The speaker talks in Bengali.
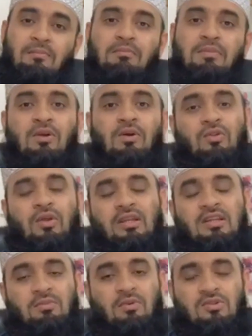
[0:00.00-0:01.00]
বিগত
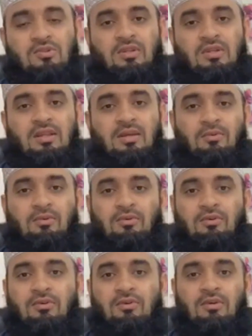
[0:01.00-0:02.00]
একটি বছরের এবং
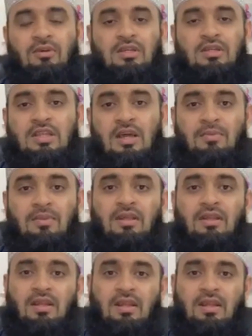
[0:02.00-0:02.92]
সামনের